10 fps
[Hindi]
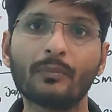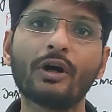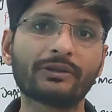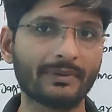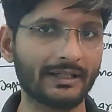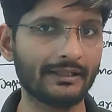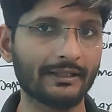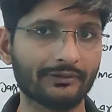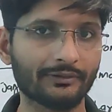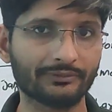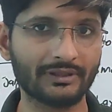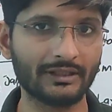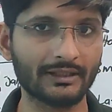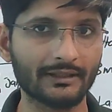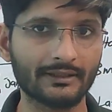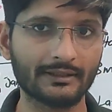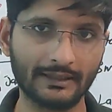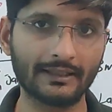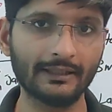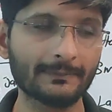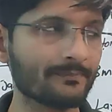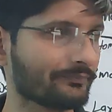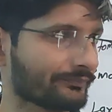बहुत बड़ी लेंथ होती है ठीक है